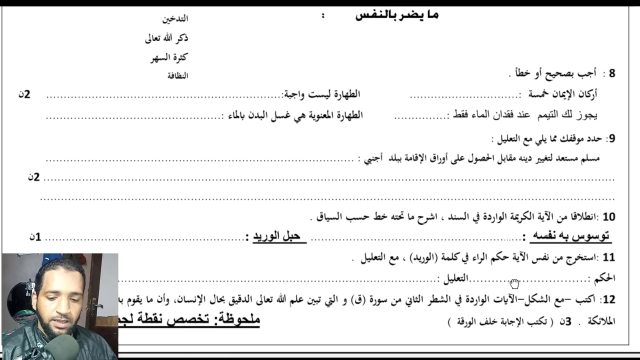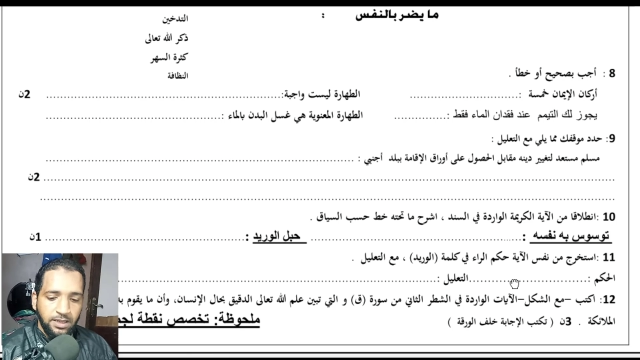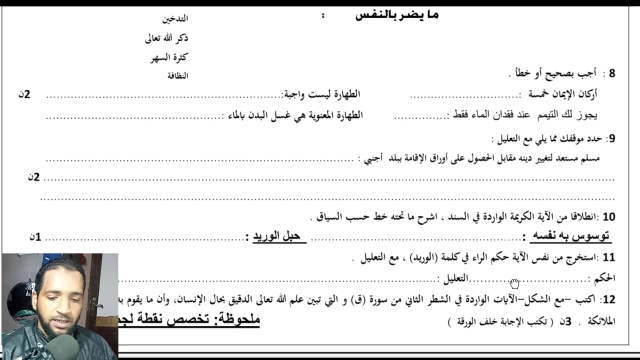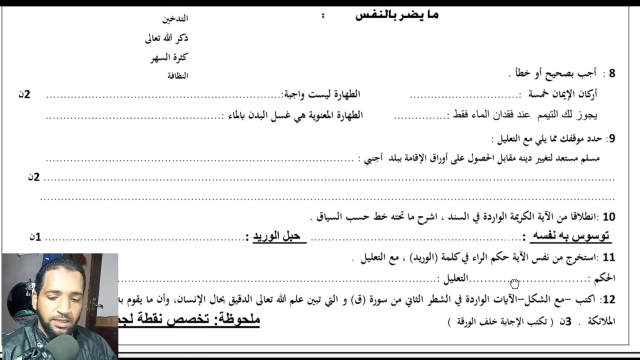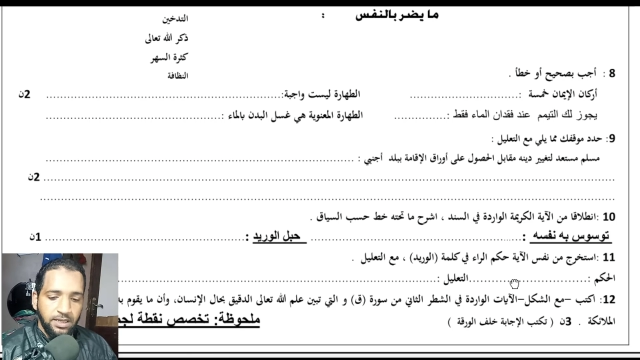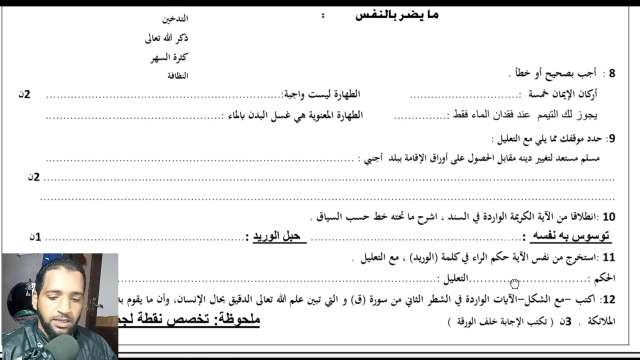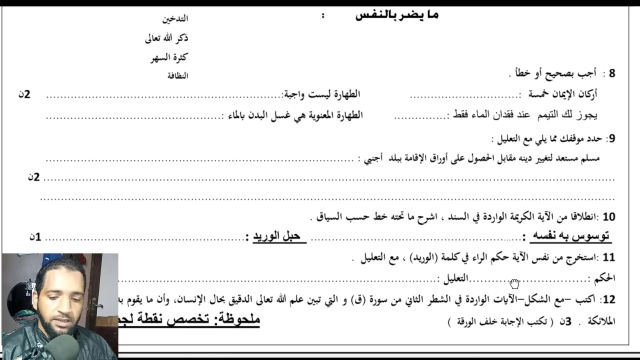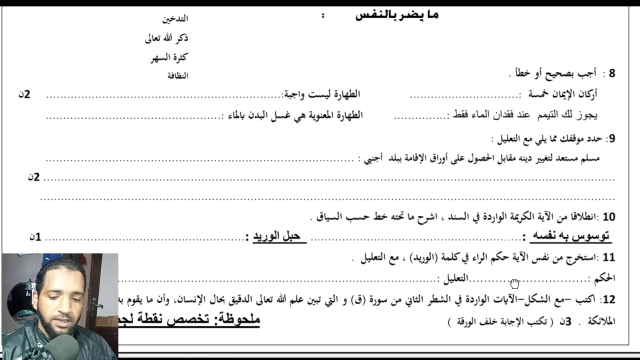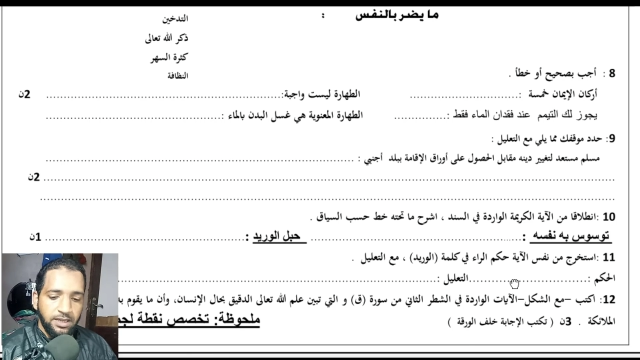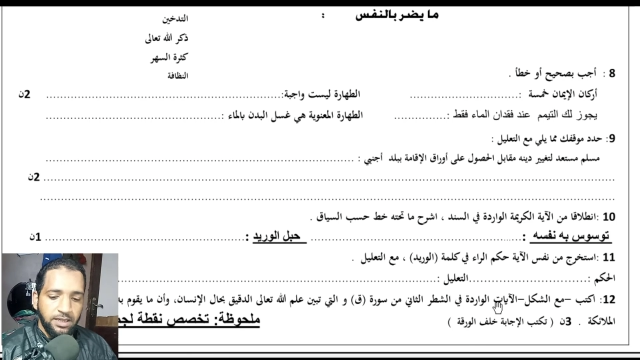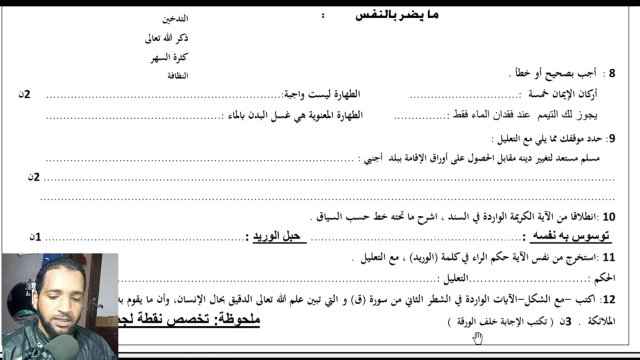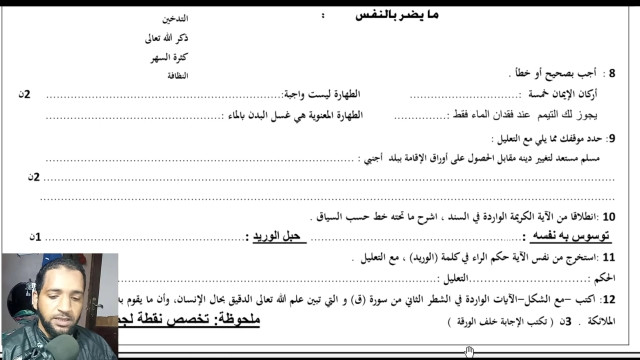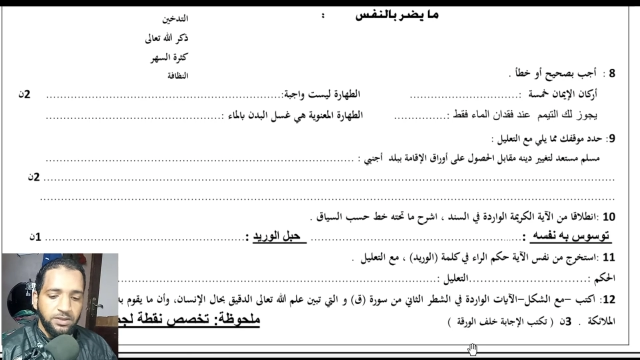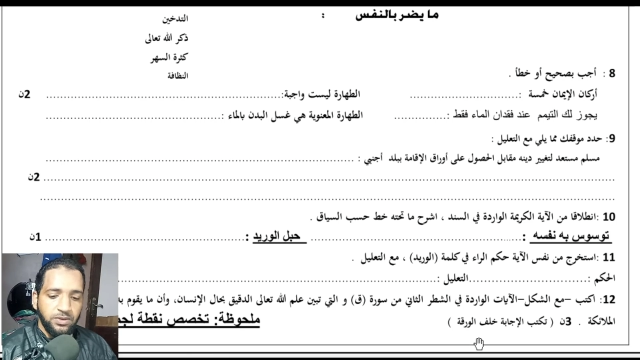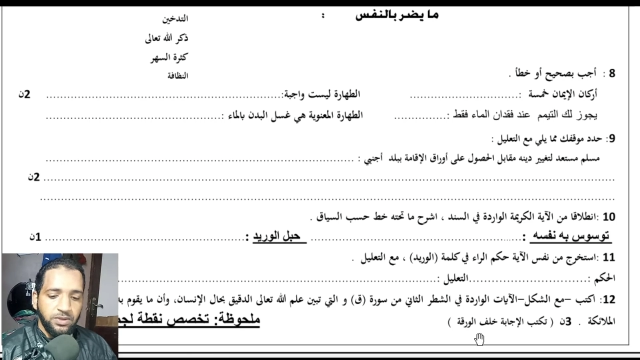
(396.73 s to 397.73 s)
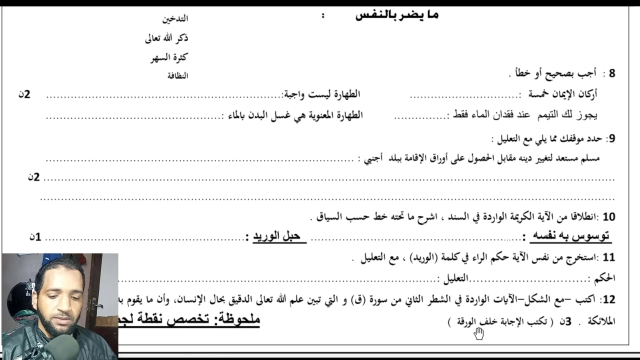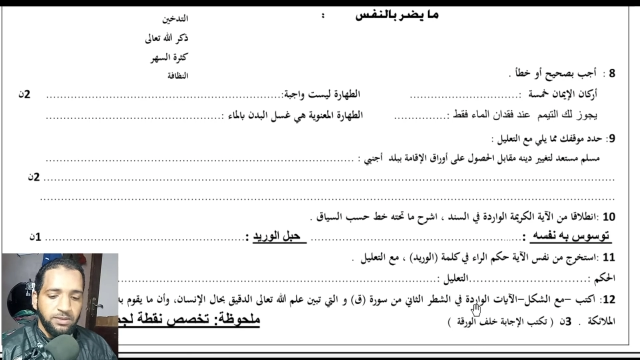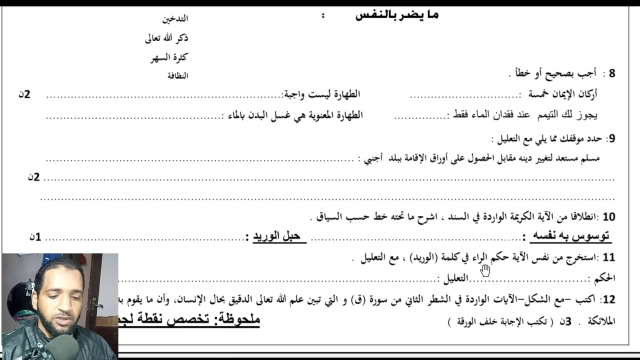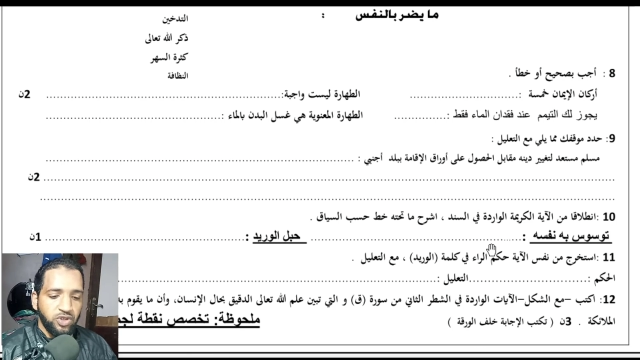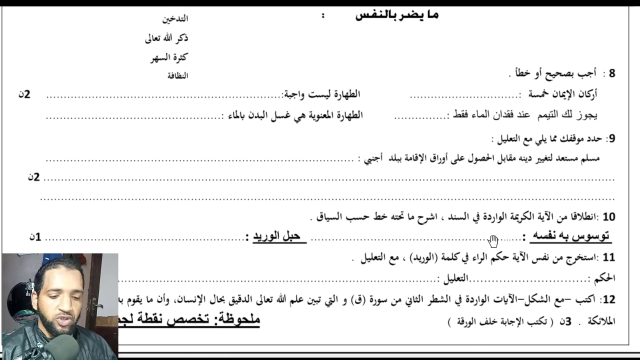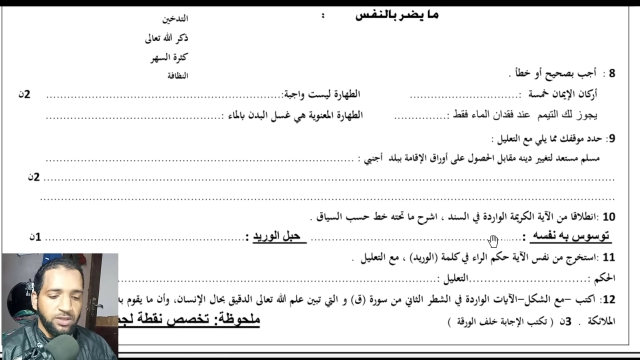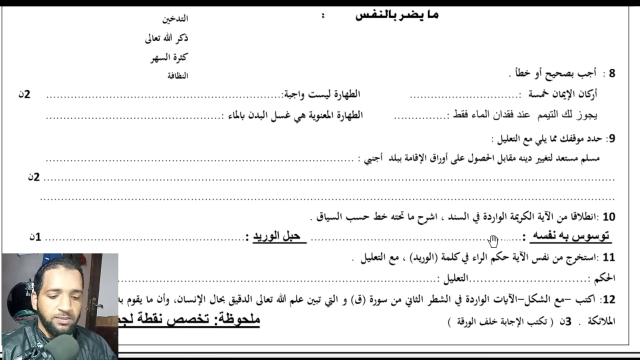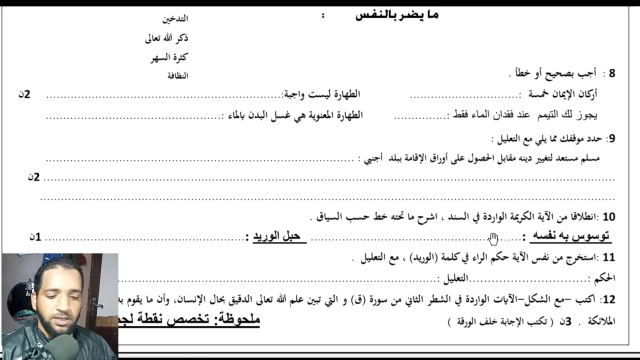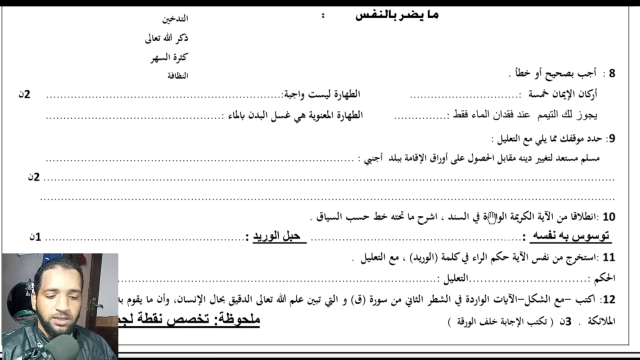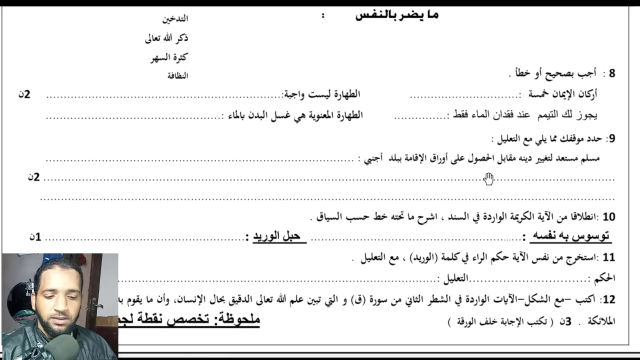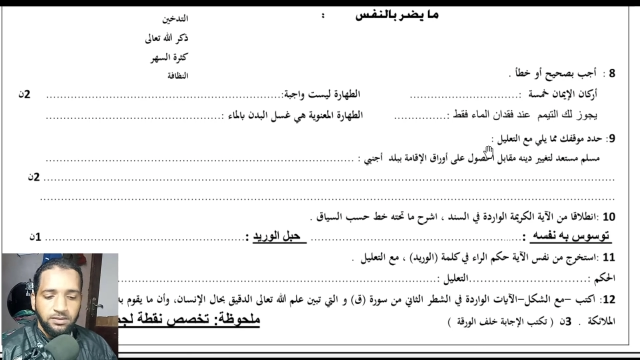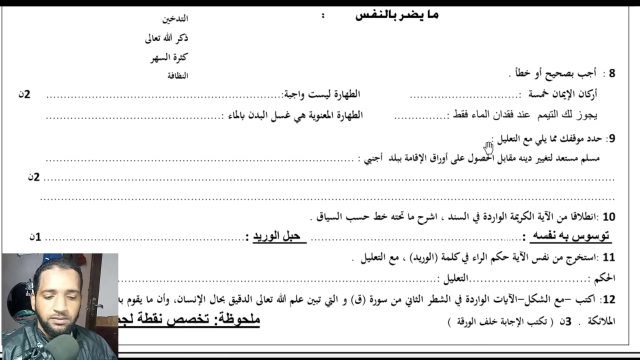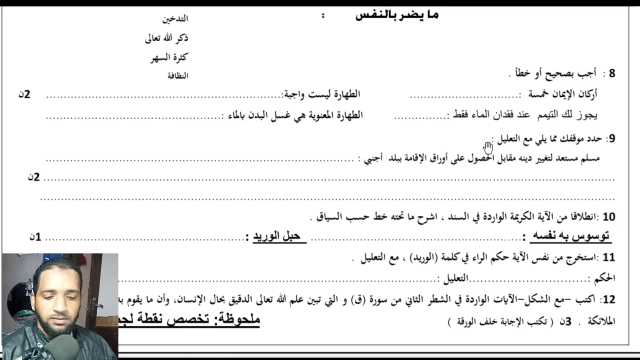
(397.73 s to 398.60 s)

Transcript: إذا هذه تكتب الإجابة